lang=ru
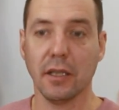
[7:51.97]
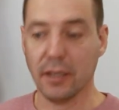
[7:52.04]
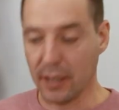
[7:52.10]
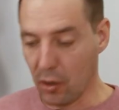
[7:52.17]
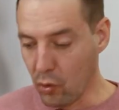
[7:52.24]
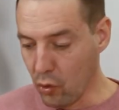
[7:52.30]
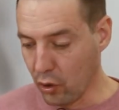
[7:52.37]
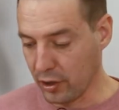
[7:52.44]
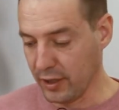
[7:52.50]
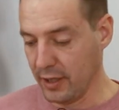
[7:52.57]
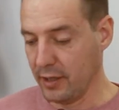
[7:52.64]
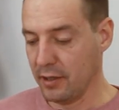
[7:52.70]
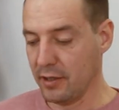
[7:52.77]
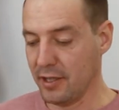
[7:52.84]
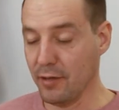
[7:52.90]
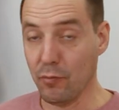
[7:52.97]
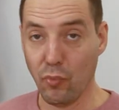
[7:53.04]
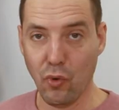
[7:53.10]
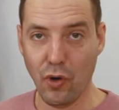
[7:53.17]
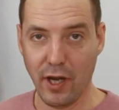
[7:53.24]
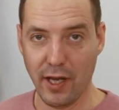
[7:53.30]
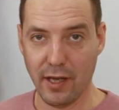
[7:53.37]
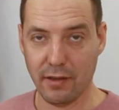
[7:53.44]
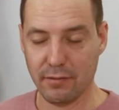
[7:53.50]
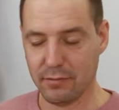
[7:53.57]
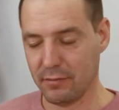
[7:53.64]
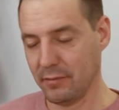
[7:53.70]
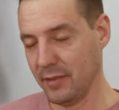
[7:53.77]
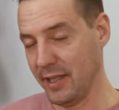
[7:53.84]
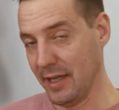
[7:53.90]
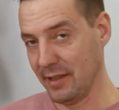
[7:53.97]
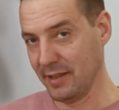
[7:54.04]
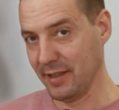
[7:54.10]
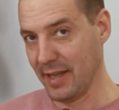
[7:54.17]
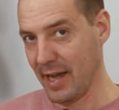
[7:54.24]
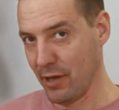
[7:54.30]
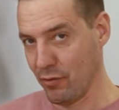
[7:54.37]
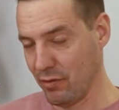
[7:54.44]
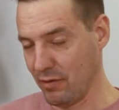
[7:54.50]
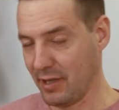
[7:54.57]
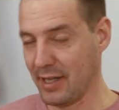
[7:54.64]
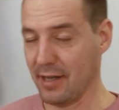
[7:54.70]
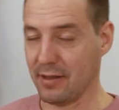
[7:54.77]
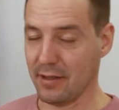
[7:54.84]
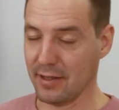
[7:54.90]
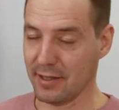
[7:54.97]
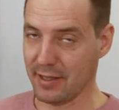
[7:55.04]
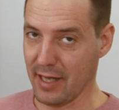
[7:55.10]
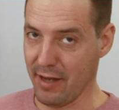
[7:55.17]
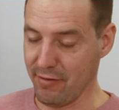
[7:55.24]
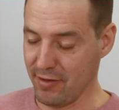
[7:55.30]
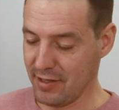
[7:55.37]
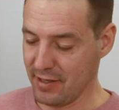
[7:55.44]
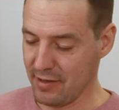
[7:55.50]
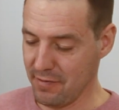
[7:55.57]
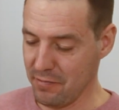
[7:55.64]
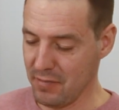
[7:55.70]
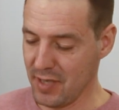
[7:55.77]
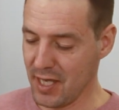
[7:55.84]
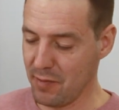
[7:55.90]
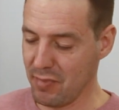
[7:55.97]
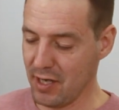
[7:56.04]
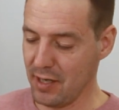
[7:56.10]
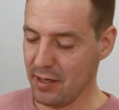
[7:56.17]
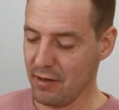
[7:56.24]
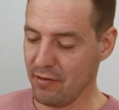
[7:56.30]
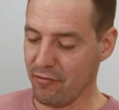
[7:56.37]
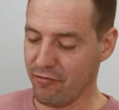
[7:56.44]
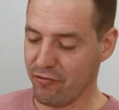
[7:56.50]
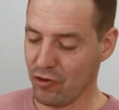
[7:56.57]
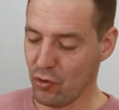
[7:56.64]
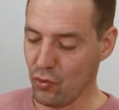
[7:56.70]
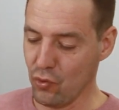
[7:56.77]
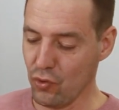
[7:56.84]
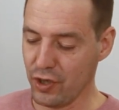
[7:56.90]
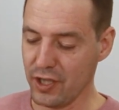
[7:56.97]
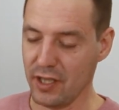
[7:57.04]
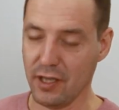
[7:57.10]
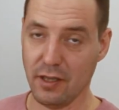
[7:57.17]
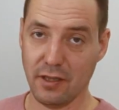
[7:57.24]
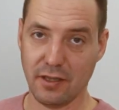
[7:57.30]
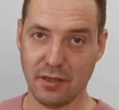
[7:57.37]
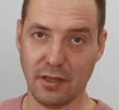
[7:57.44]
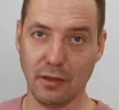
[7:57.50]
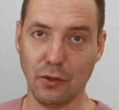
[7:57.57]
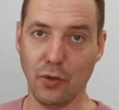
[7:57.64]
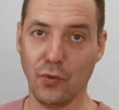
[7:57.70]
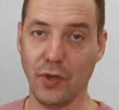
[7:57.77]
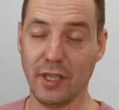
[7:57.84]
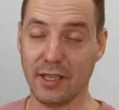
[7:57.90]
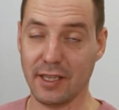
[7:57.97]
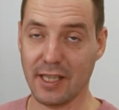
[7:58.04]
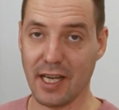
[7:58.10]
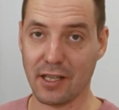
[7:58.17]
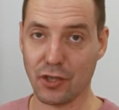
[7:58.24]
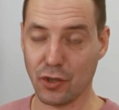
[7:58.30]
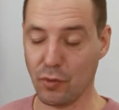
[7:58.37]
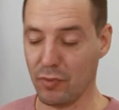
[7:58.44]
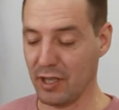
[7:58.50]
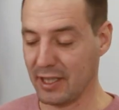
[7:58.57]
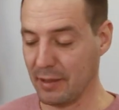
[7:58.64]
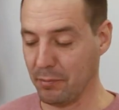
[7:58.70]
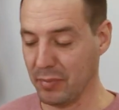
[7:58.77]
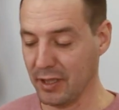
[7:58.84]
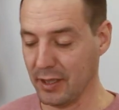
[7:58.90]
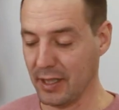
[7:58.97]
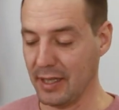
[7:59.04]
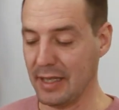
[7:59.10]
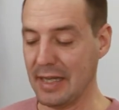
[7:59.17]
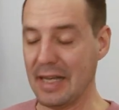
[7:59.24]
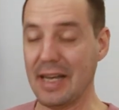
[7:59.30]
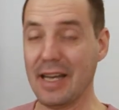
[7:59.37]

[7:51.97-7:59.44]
Нагорный. Тем более, я знаю, как расставить мебель в кухне столовой так, чтобы это было